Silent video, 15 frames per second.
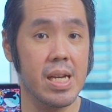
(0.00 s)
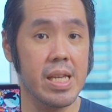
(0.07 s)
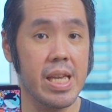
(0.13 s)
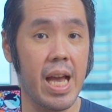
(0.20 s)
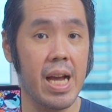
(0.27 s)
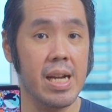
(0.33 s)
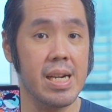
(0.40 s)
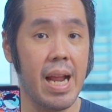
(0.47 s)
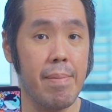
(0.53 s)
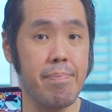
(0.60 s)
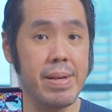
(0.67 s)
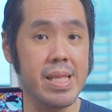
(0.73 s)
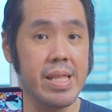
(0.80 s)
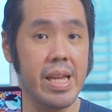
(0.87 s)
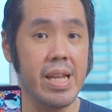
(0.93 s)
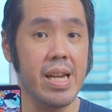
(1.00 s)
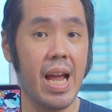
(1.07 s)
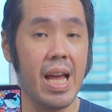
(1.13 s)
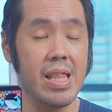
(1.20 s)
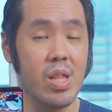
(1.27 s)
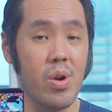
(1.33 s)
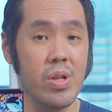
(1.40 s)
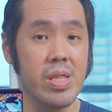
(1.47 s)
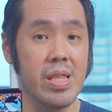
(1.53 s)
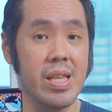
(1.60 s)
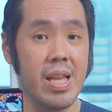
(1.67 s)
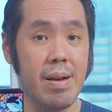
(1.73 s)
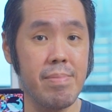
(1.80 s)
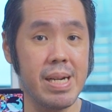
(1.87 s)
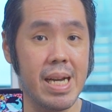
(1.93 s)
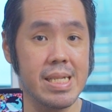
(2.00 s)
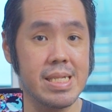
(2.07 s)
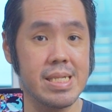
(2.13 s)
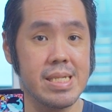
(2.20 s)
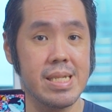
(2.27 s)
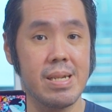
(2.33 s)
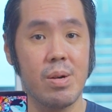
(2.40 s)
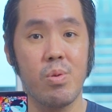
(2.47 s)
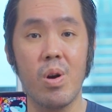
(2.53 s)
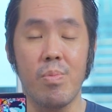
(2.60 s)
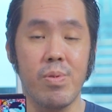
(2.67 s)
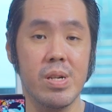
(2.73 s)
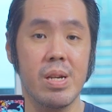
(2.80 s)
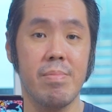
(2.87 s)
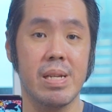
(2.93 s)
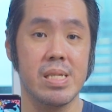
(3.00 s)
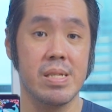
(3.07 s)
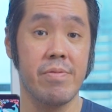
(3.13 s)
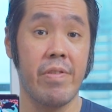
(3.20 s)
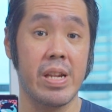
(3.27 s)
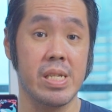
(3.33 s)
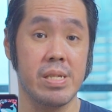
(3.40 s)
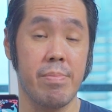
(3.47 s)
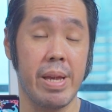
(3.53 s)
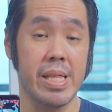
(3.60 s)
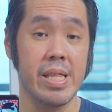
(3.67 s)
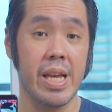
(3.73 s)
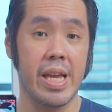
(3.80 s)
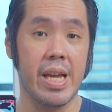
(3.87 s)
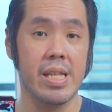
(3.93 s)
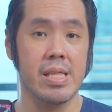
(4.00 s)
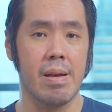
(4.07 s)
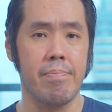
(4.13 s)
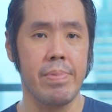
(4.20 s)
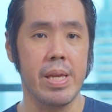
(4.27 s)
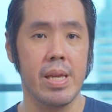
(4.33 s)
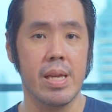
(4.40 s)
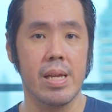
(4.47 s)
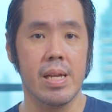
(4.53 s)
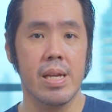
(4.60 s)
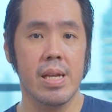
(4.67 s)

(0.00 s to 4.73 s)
yang dapetin Android 13. Walaupun ini masih versi beta ya, tapi